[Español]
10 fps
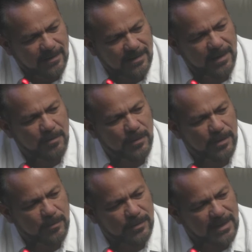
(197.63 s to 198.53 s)
Llevo
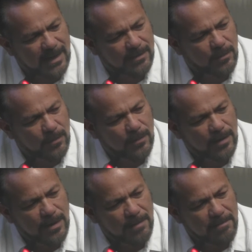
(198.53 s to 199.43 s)
denunciando
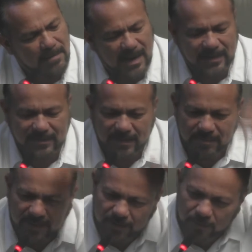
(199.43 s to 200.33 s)
más de
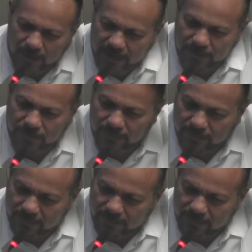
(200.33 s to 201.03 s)
medio año